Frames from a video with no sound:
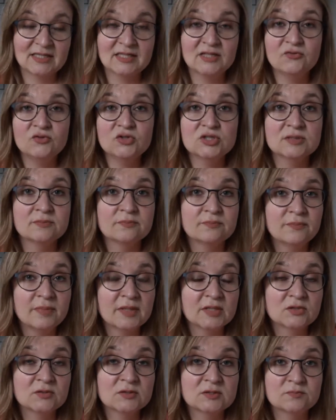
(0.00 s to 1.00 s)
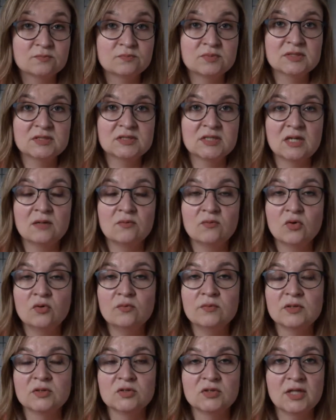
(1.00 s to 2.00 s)
il y a des fruits que j'aime pas
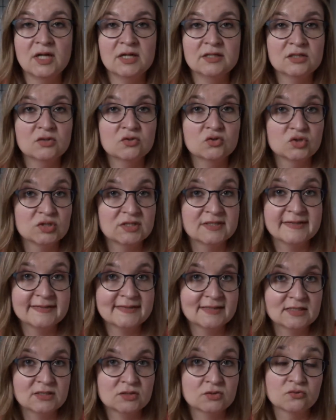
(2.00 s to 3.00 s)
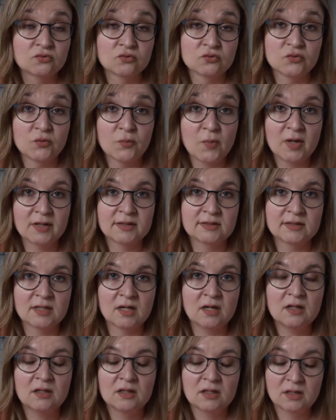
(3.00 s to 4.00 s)
spécialement, mais de là à dire que je les déteste, euh, c'est pas le
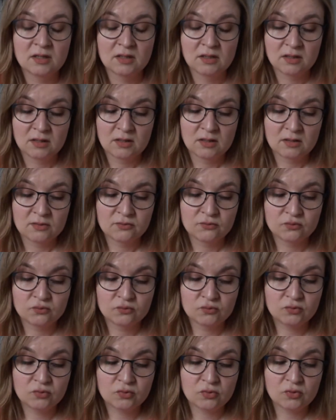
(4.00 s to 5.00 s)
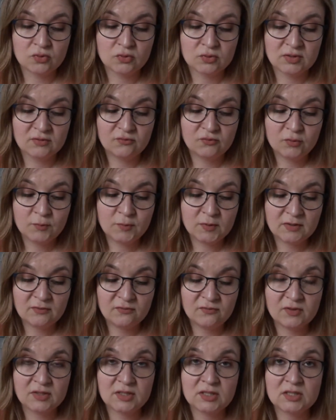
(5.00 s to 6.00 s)
cas. Donc des fruits
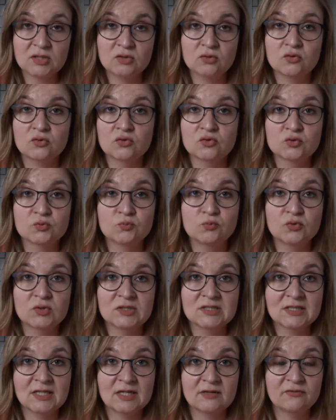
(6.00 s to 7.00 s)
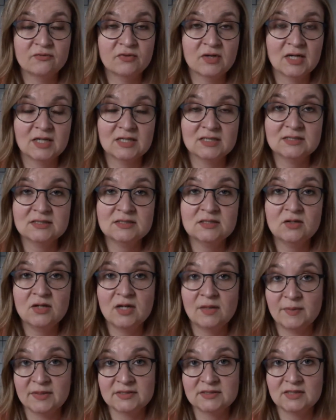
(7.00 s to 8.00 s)
préférés, je pourrais dire la fraise,
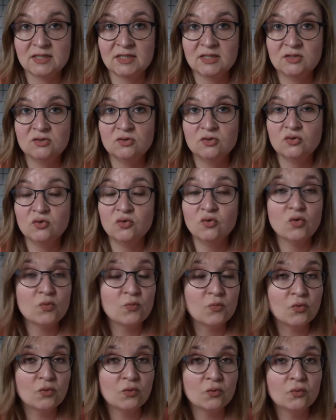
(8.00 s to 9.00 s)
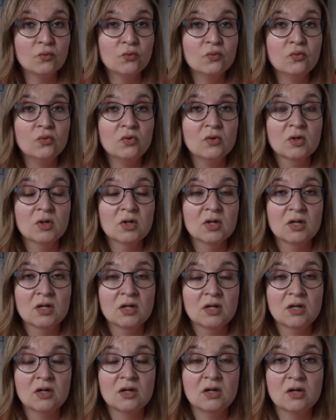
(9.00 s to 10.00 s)
la pastèque, le melon,
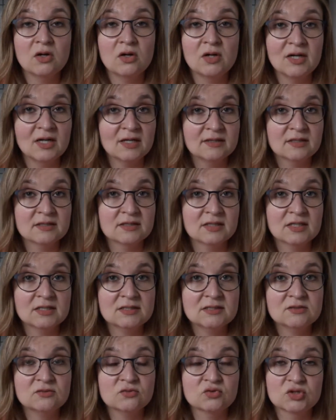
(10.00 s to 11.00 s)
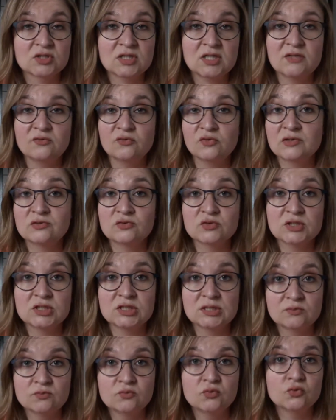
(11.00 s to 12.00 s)
l'ananas. En général, les fruits
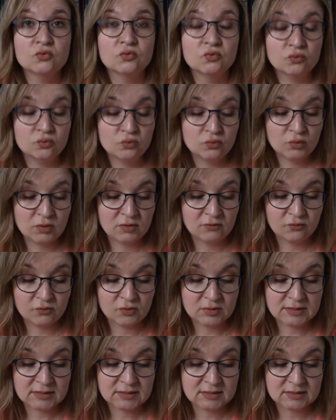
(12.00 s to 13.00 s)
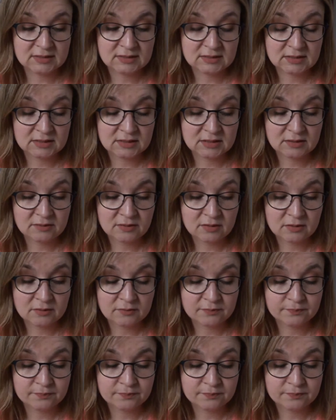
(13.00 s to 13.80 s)
exotiques j'aime beaucoup. Et fruits détestés,